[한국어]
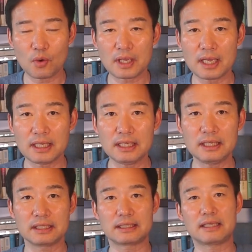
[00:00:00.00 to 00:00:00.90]

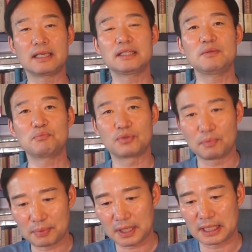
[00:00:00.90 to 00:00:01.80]
통행이 대단히
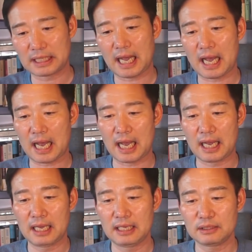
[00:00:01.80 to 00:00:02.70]
불편하다.
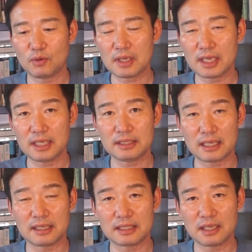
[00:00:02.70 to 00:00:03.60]
통행이
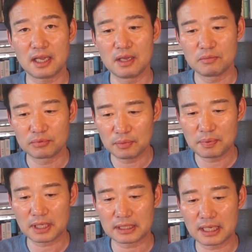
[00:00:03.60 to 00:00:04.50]
대단히
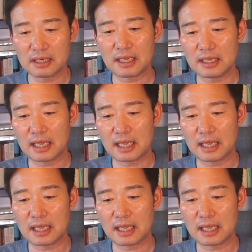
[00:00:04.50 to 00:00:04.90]
불편하다. 이렇게